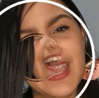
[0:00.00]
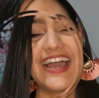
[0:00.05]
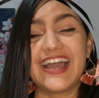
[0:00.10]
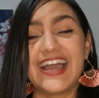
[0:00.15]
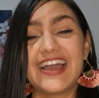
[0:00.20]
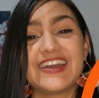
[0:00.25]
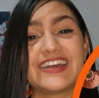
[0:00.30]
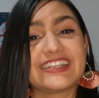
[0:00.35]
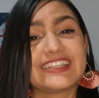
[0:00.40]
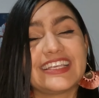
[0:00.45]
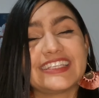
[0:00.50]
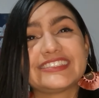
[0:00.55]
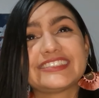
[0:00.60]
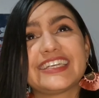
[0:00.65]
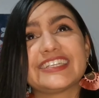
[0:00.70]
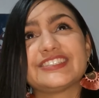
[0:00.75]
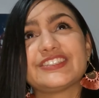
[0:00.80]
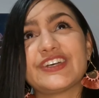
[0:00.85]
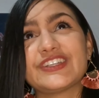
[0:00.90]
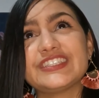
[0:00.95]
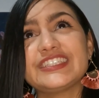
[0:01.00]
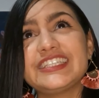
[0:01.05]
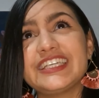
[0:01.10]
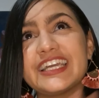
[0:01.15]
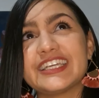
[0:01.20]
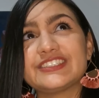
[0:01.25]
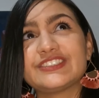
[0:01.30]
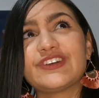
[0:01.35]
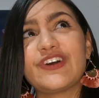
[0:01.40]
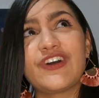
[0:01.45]
La verdad es que son
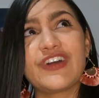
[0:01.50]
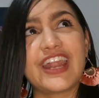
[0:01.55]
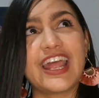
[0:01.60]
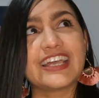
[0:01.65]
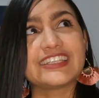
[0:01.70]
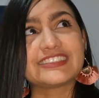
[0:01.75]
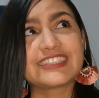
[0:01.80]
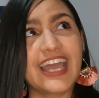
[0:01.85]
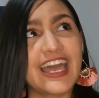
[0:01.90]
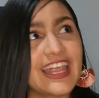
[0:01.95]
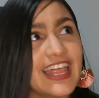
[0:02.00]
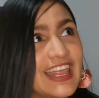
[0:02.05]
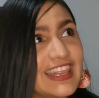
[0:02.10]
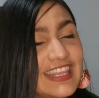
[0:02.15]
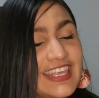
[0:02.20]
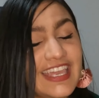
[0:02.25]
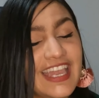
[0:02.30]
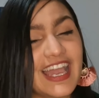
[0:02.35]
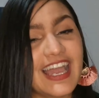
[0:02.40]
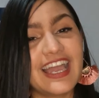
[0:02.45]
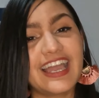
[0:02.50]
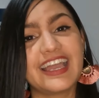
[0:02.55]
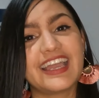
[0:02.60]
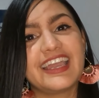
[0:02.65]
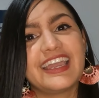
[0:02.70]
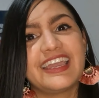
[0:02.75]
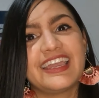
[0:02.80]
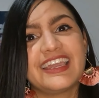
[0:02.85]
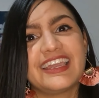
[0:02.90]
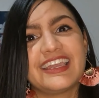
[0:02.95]
10 horas cada día,
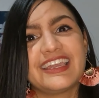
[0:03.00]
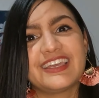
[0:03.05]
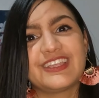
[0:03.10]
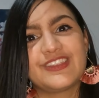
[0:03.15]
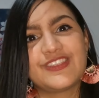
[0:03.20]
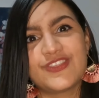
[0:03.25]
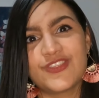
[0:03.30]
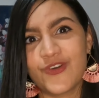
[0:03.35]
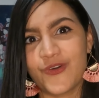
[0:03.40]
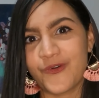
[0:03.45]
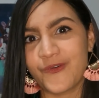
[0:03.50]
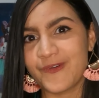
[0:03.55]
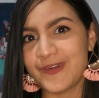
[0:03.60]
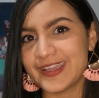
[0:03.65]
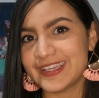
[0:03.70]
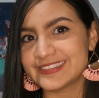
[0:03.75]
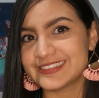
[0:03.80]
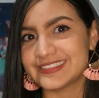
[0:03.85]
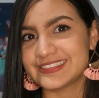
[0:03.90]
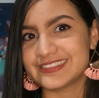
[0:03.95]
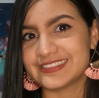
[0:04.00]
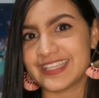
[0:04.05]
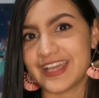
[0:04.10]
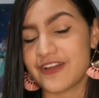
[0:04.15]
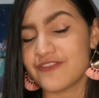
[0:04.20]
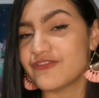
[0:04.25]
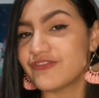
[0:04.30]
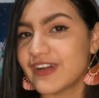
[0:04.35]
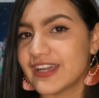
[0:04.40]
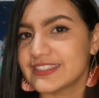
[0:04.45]
eh, no es
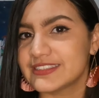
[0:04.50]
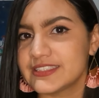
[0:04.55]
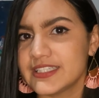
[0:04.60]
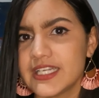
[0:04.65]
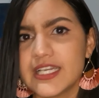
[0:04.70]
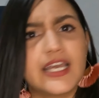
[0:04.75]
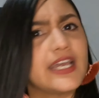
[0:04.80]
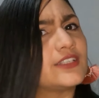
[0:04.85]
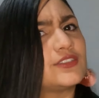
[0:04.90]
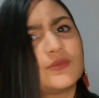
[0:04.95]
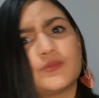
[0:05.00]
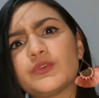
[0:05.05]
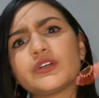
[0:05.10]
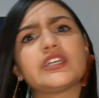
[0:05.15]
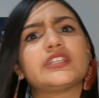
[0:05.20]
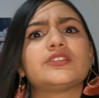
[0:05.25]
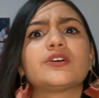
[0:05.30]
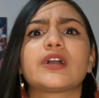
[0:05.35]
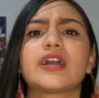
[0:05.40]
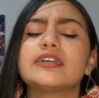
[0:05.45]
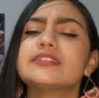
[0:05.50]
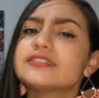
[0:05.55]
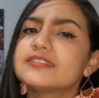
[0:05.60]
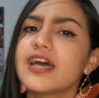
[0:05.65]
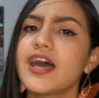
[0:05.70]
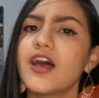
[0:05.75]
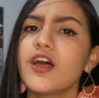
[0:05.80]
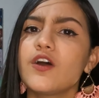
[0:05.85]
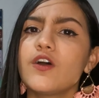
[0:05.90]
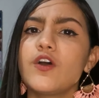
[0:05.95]
tan fácil, es un poquito
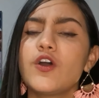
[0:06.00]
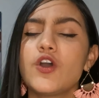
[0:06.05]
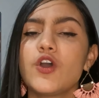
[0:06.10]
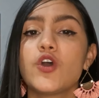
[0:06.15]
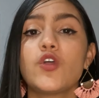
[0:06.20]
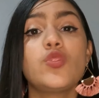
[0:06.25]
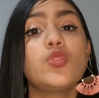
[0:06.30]
cansado,